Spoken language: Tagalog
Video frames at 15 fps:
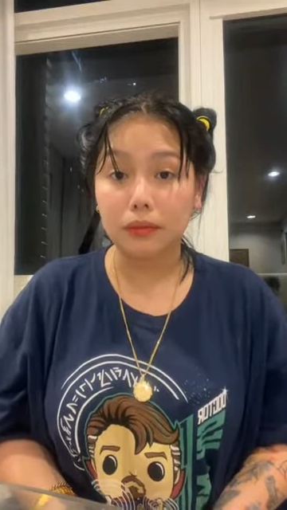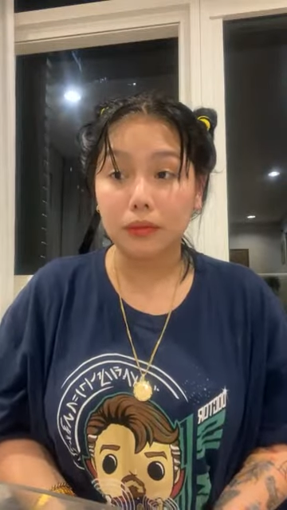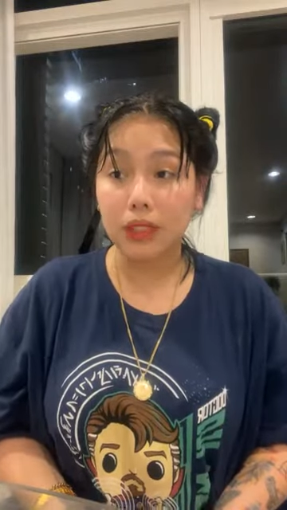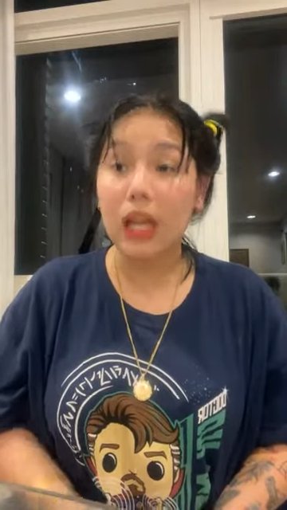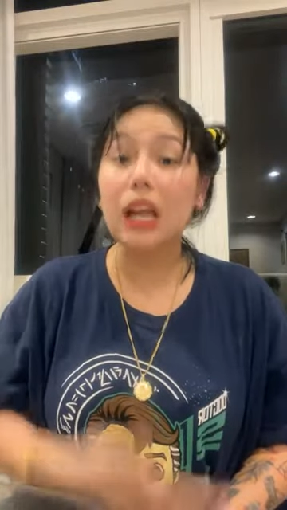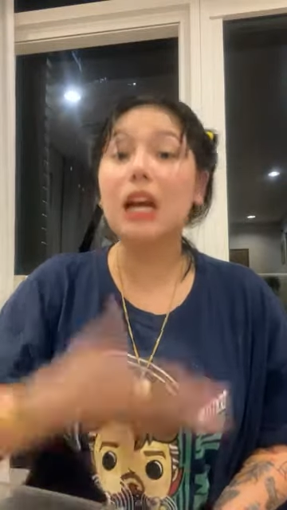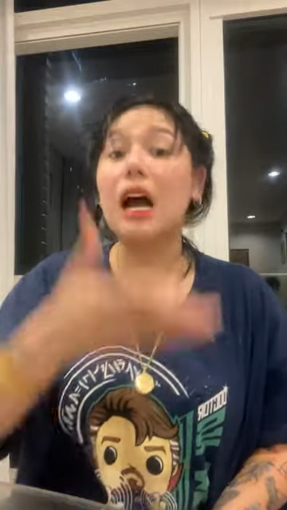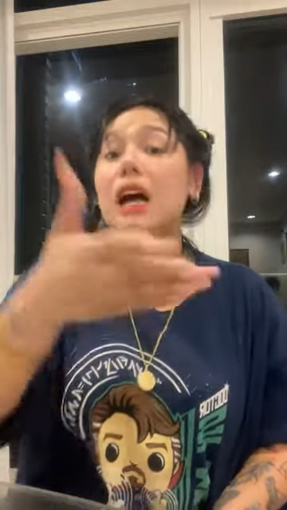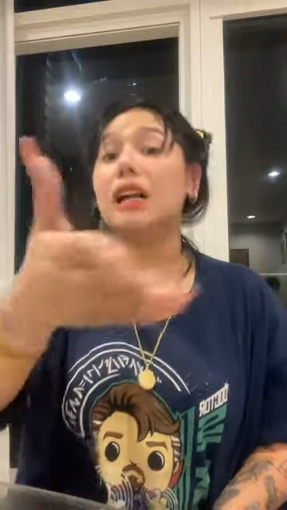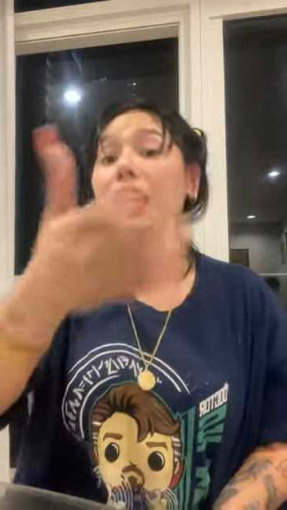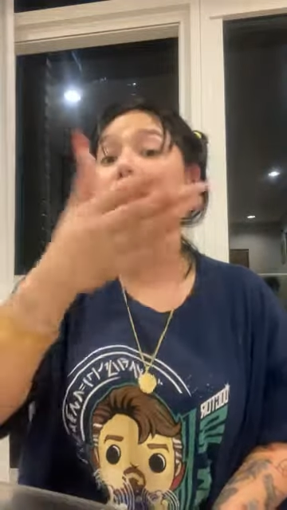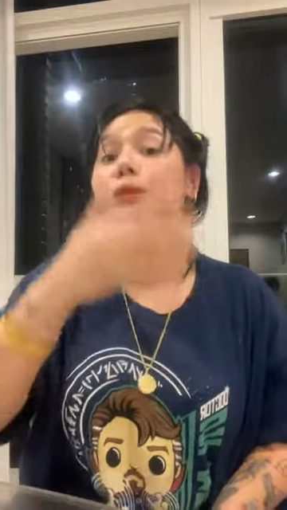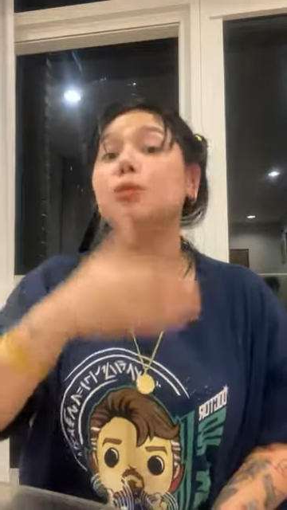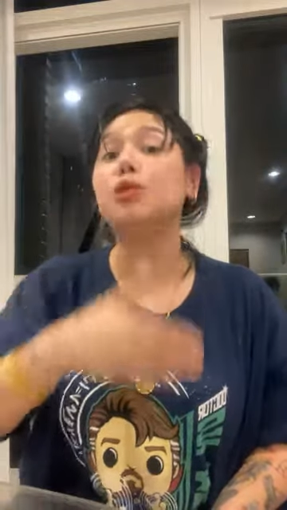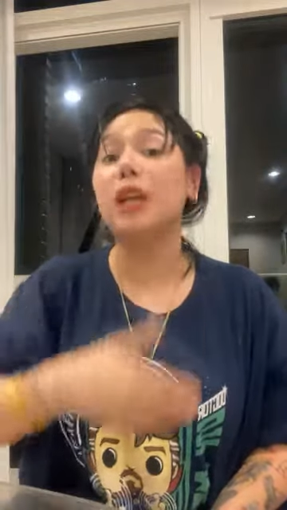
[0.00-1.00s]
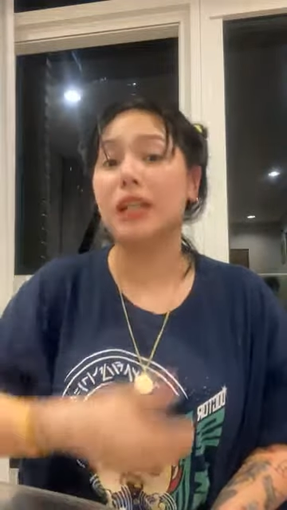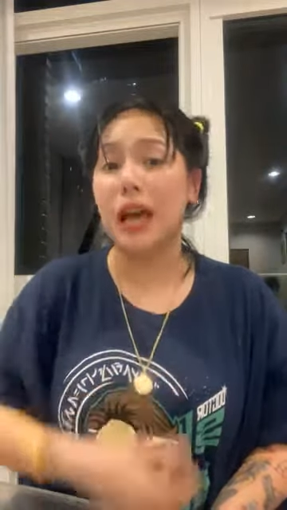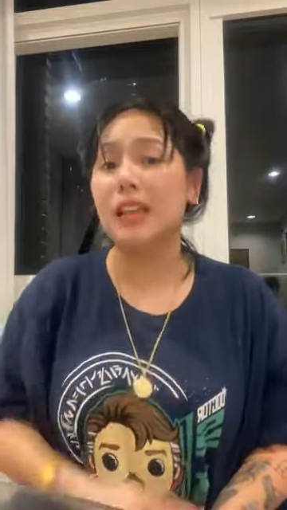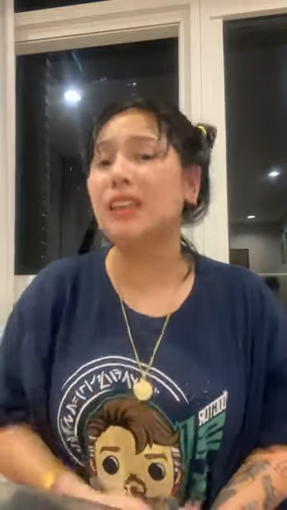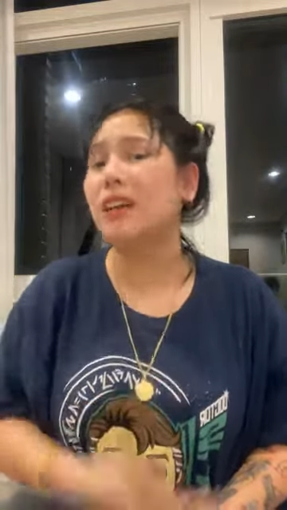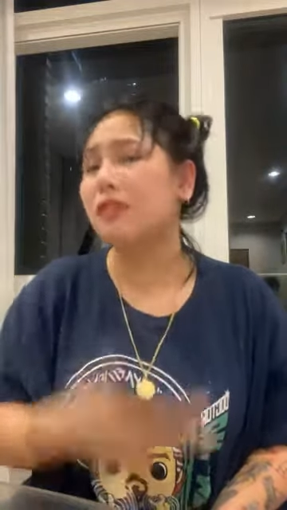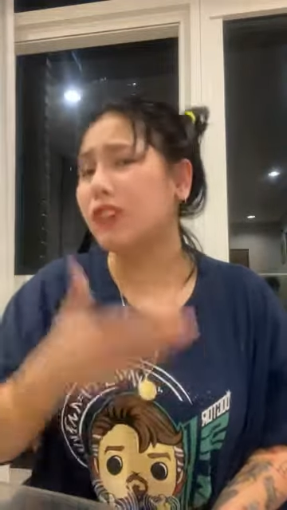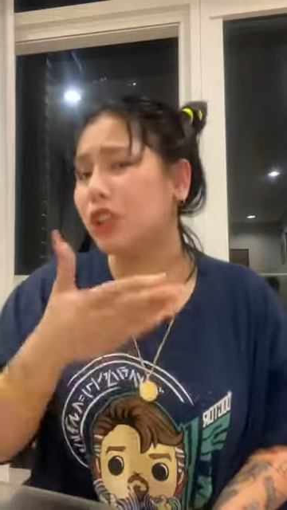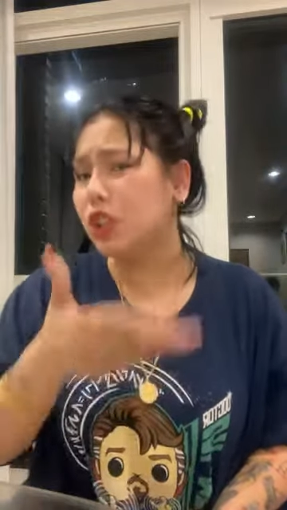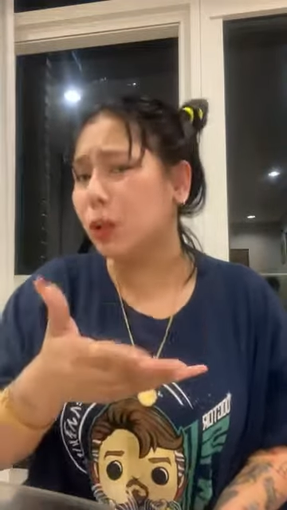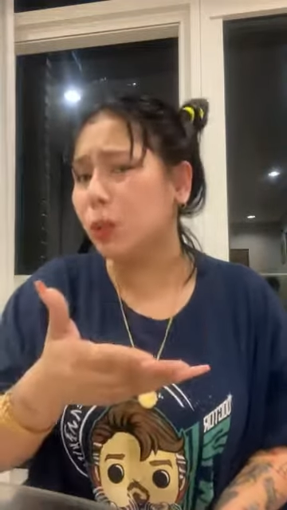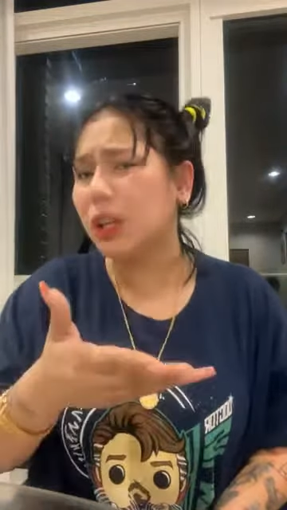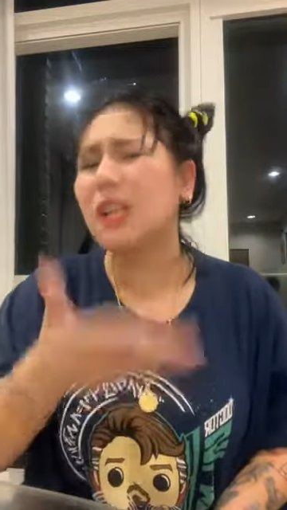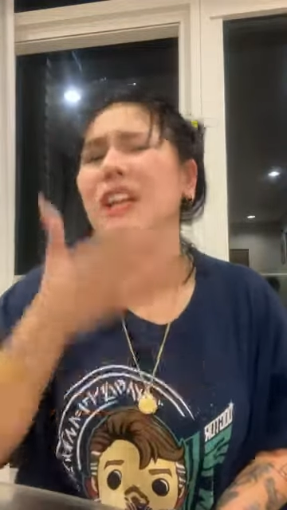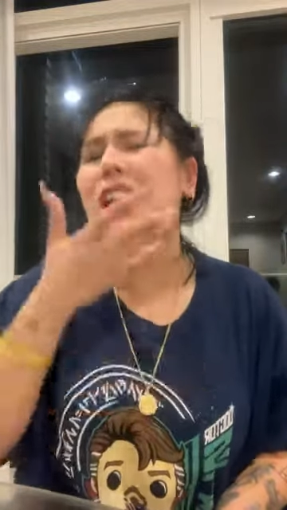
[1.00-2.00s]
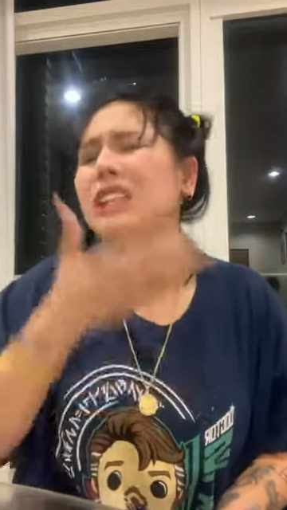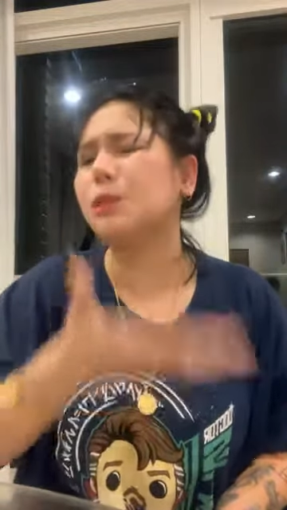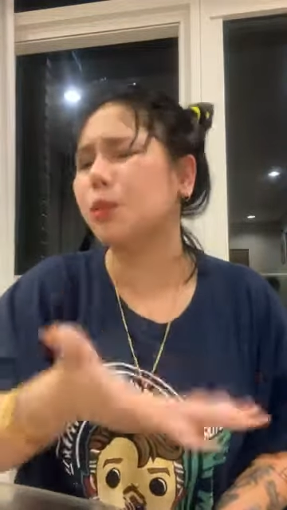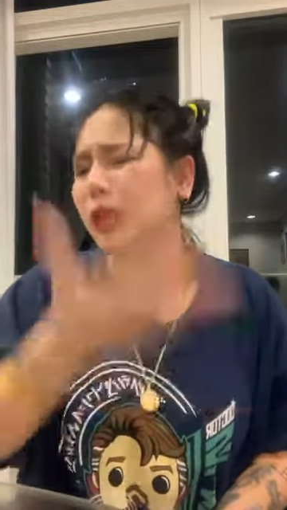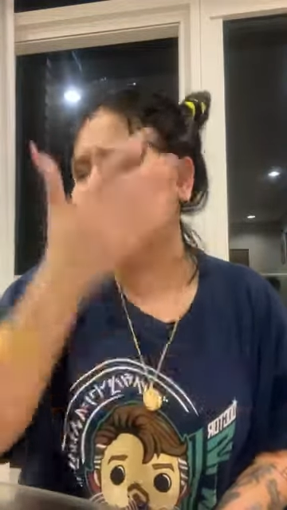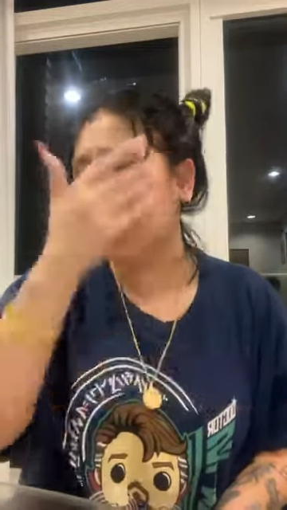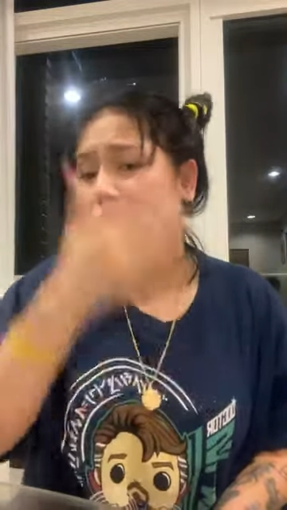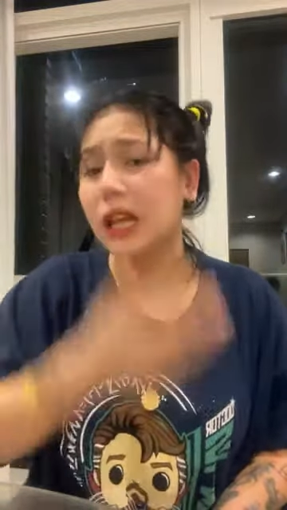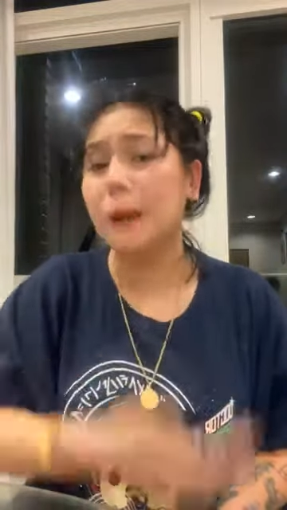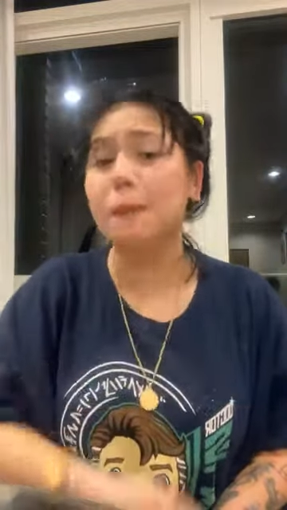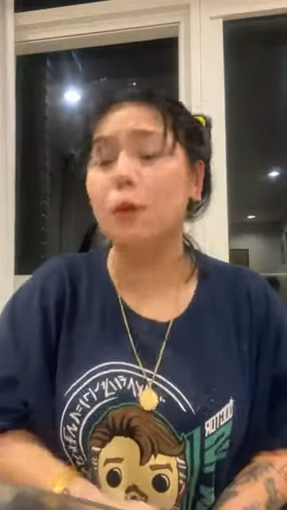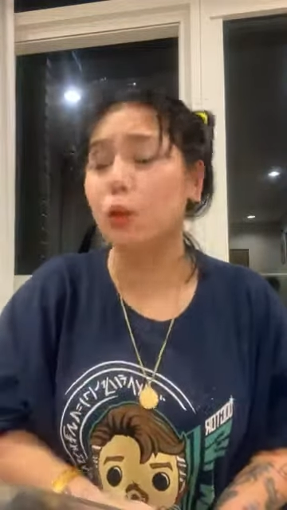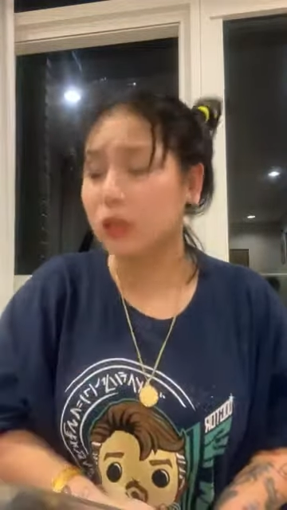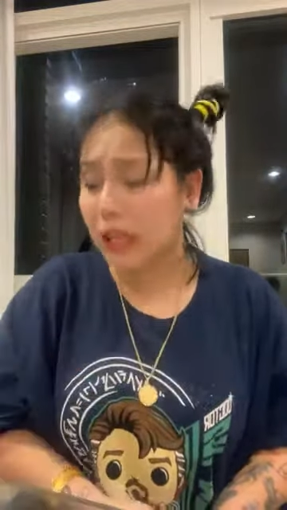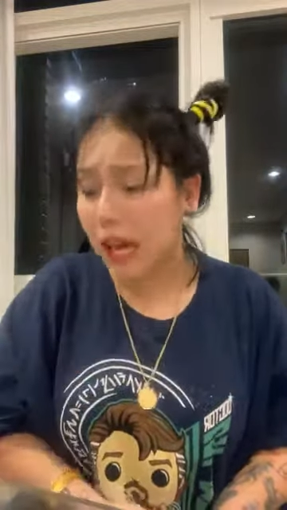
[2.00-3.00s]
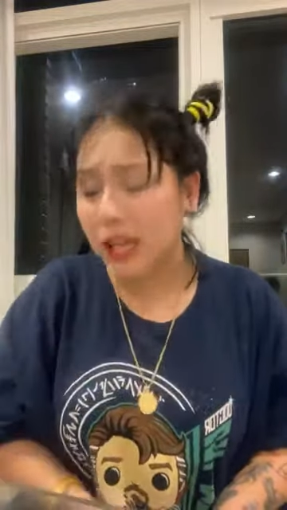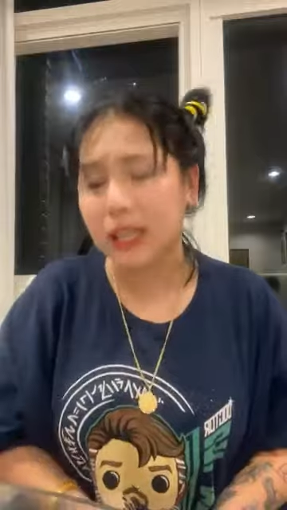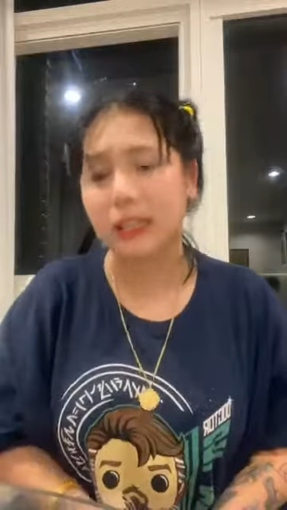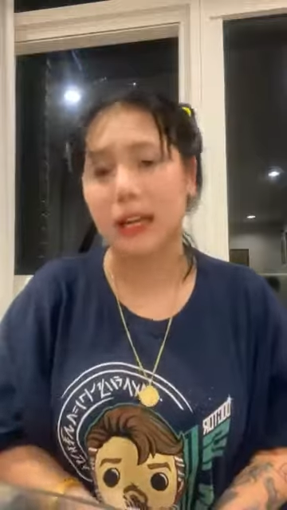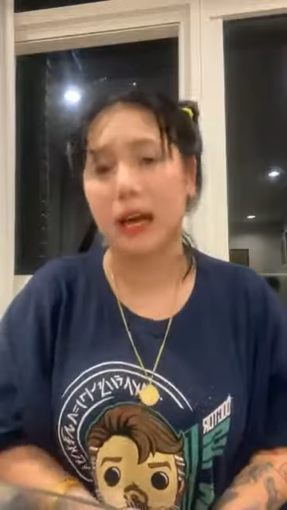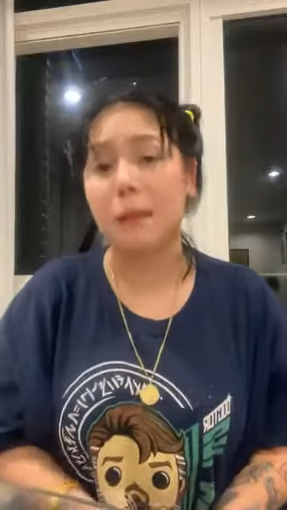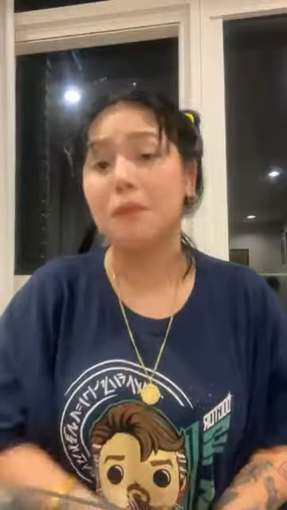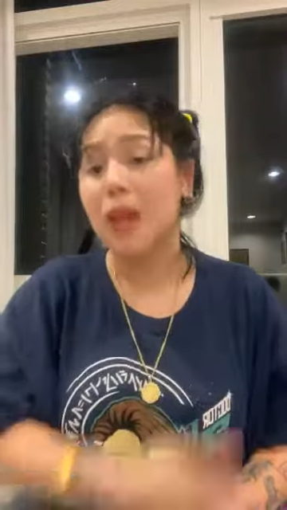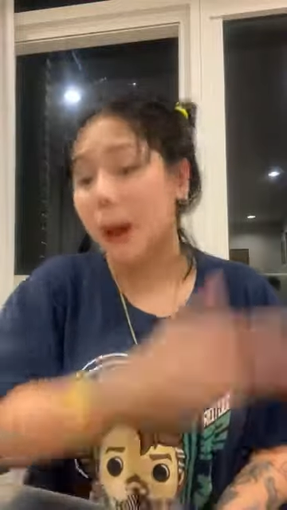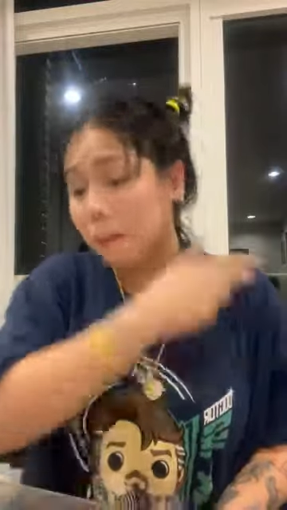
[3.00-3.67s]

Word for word: Talagang last mo na yan, yung video mo na yan, last mo na yan dahil putang ina,